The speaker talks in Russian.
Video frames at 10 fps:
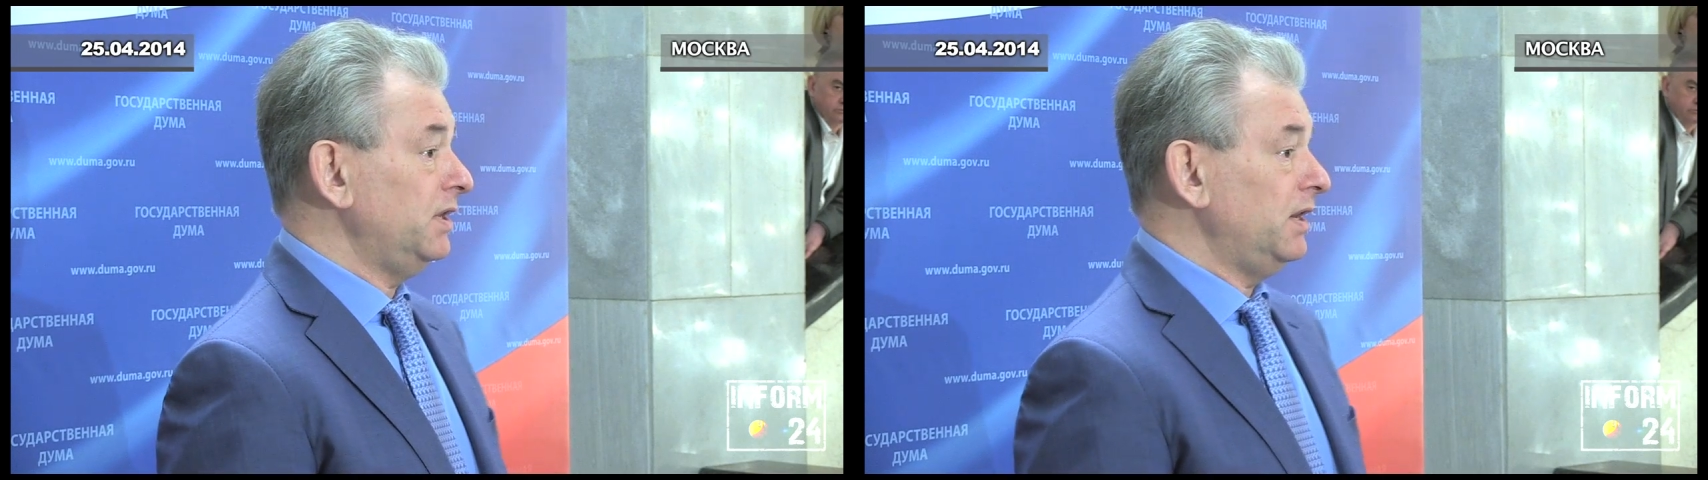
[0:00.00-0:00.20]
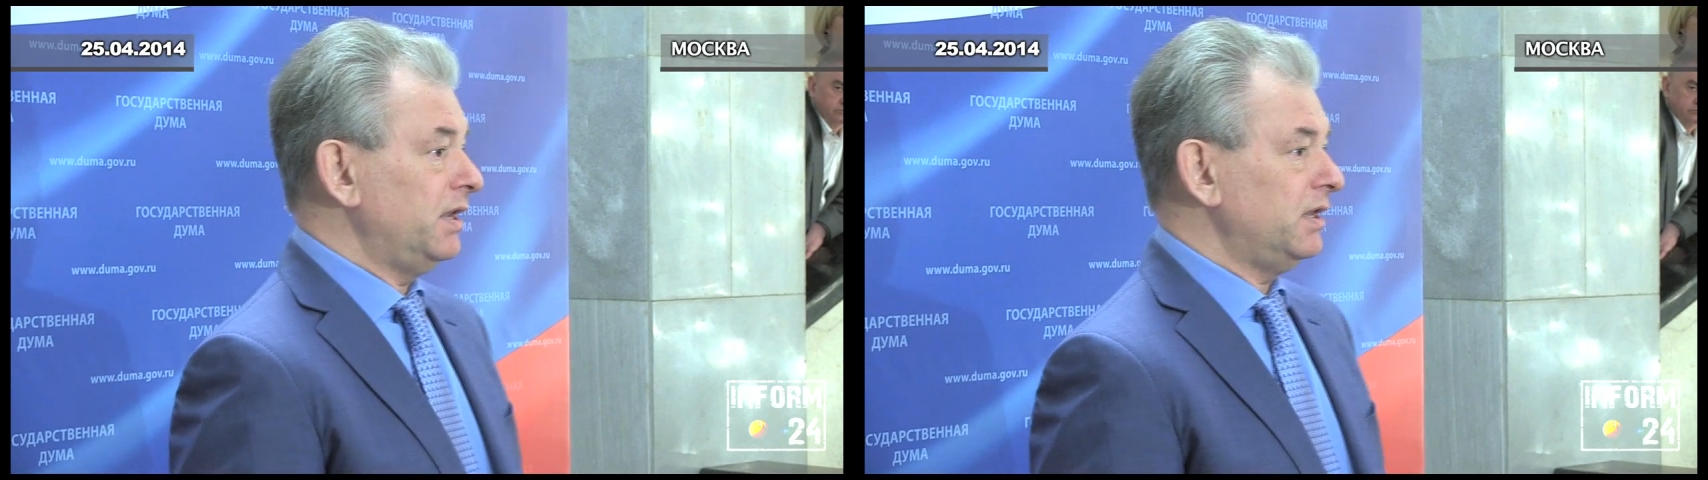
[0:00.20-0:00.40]

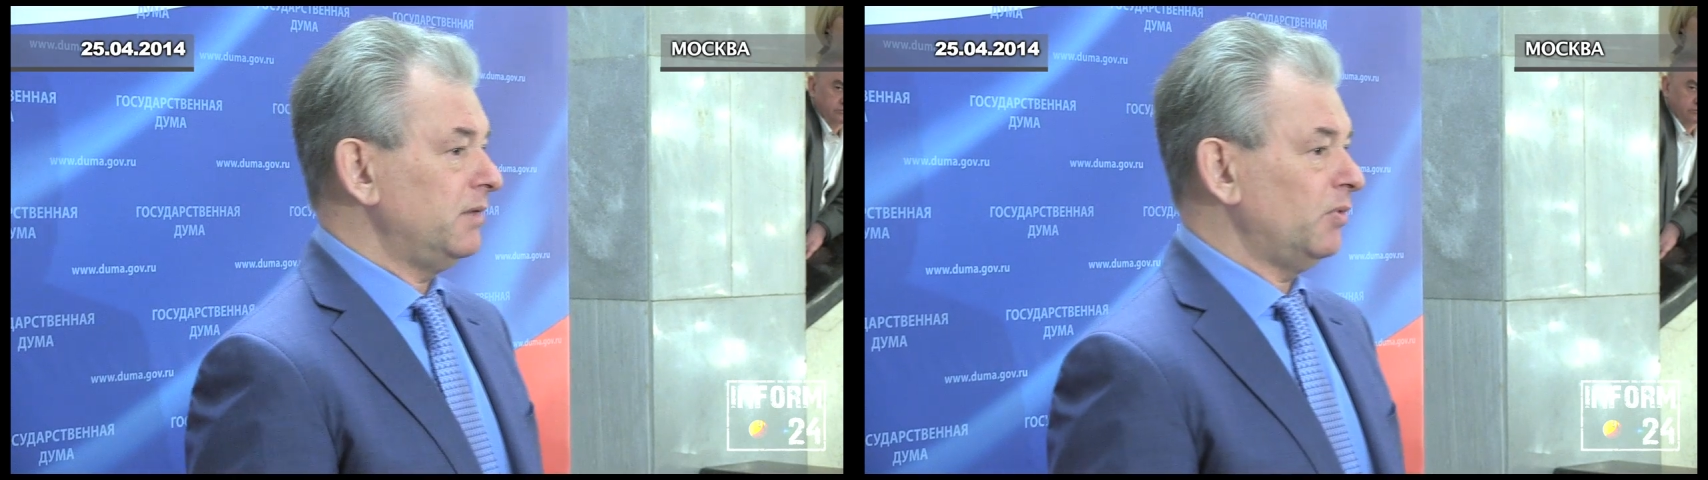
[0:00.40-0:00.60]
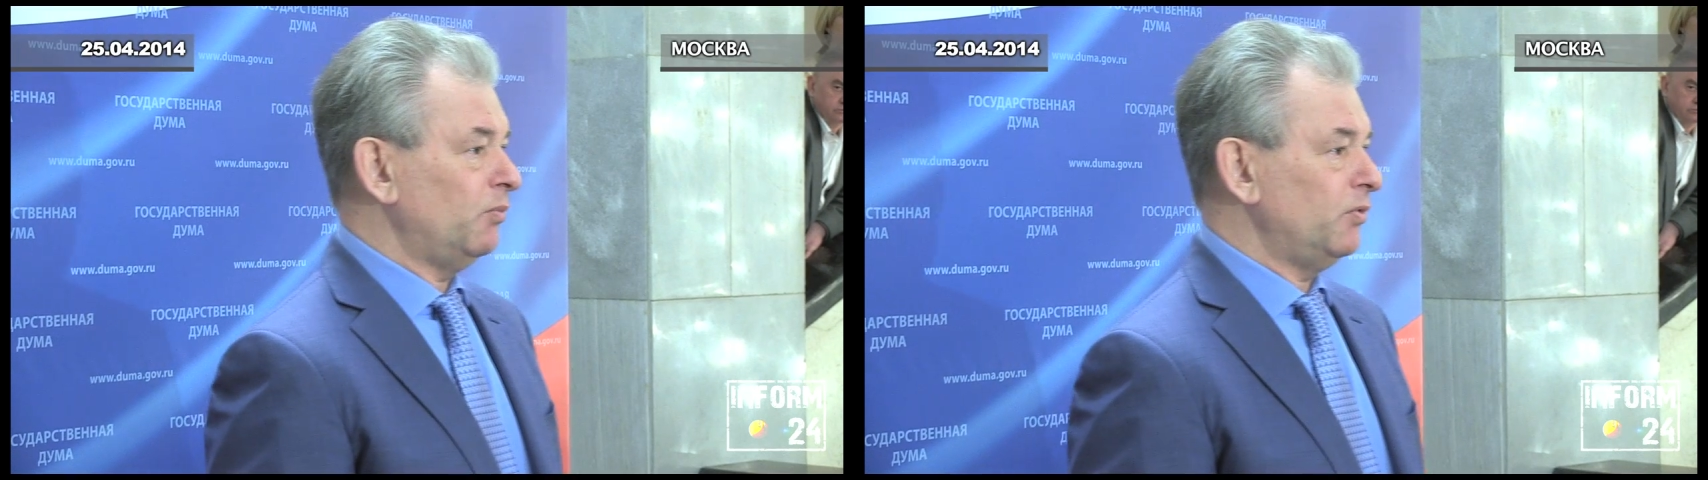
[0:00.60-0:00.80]

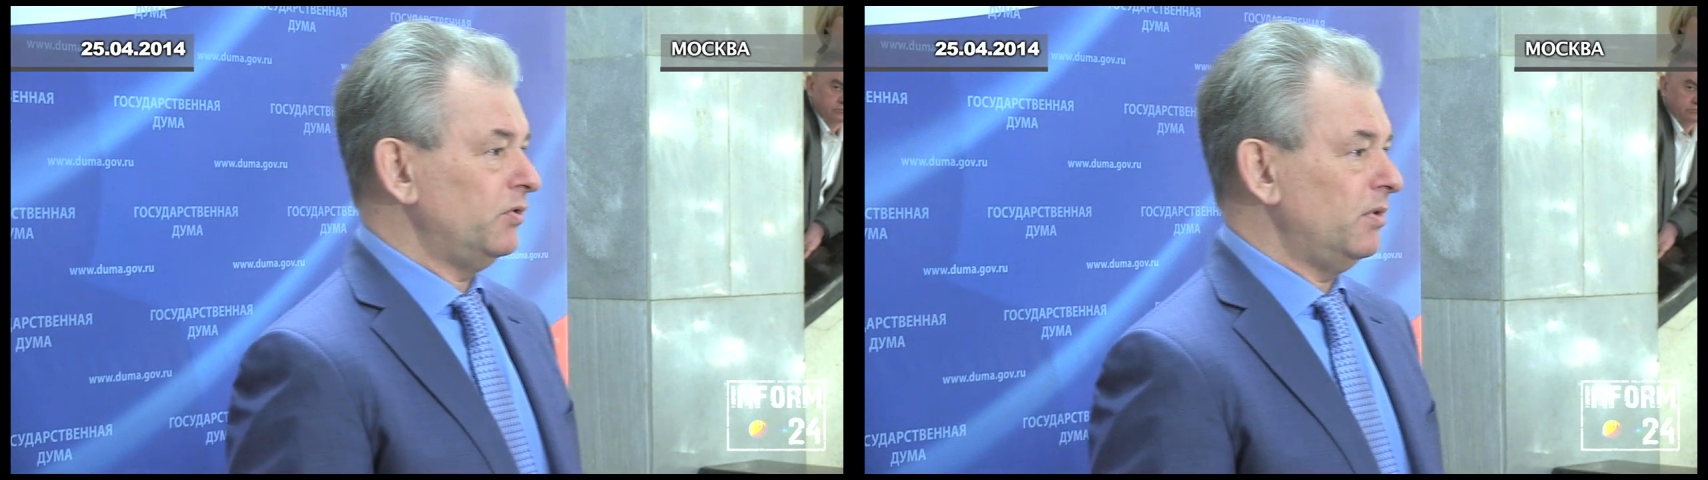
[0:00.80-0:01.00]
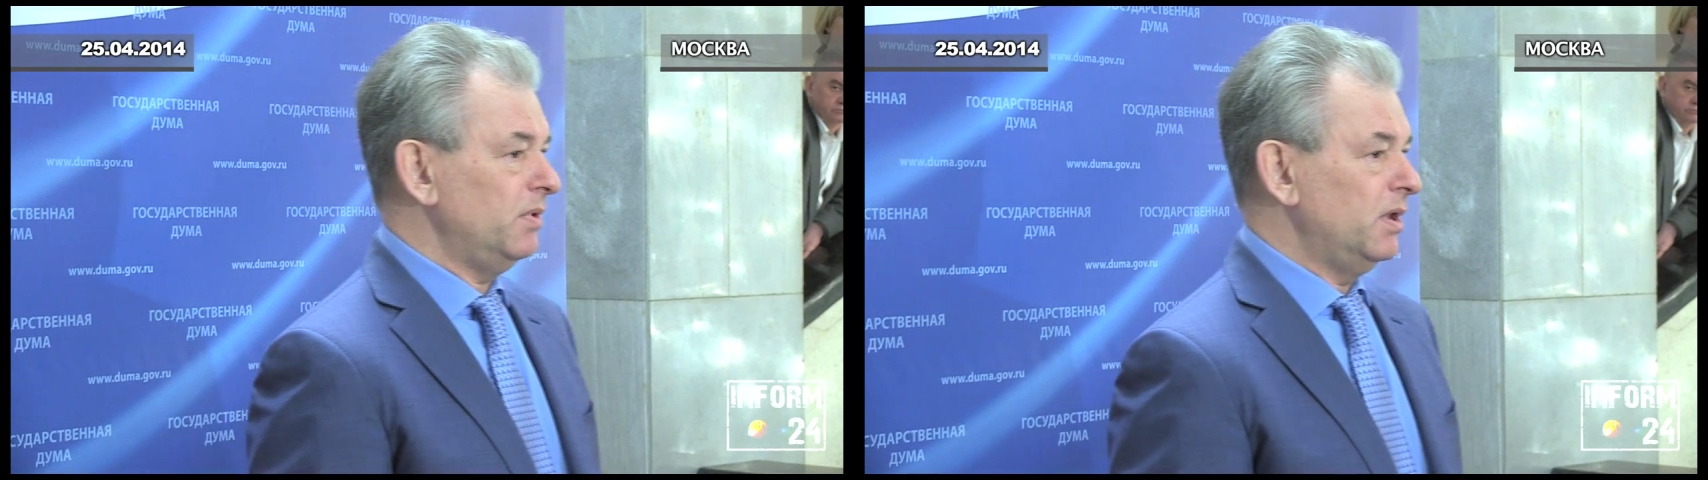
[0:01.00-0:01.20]
нелегитимным
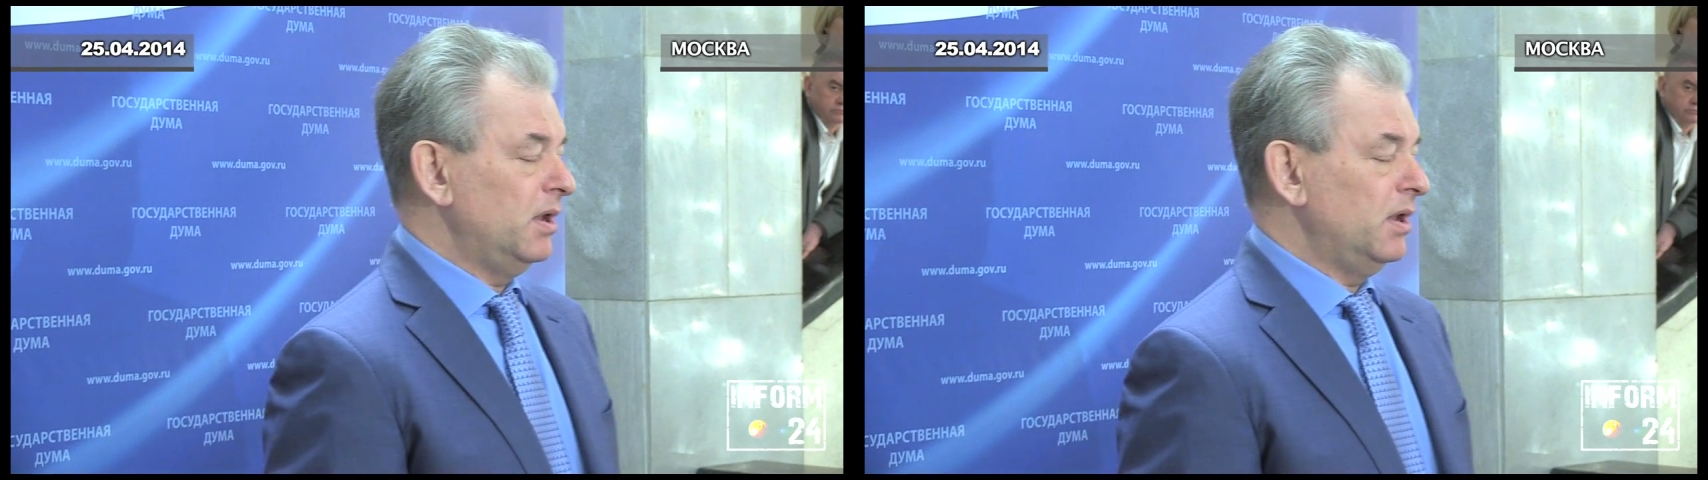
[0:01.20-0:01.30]
путем,